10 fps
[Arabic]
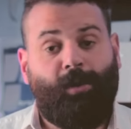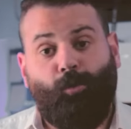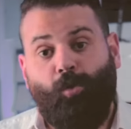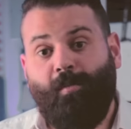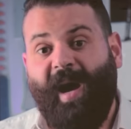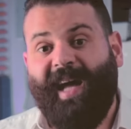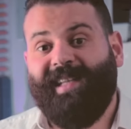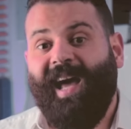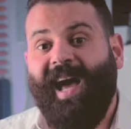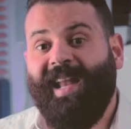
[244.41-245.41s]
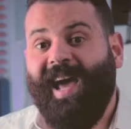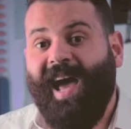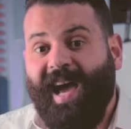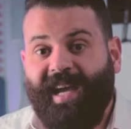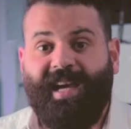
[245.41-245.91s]
وادخل بعدها
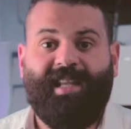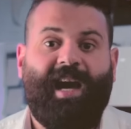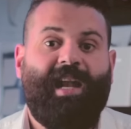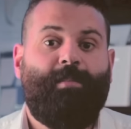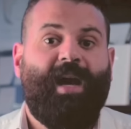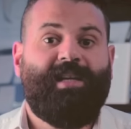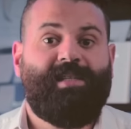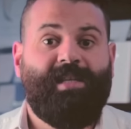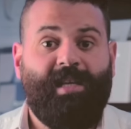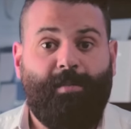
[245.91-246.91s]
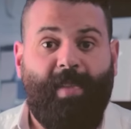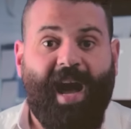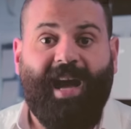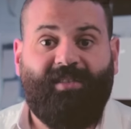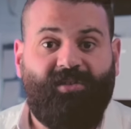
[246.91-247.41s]
انا اكد على بحثي
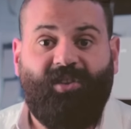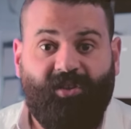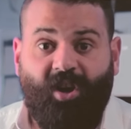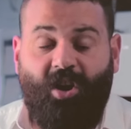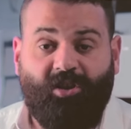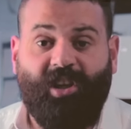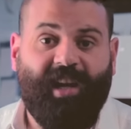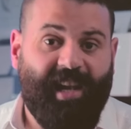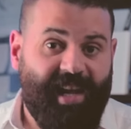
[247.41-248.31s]
بعد نقدك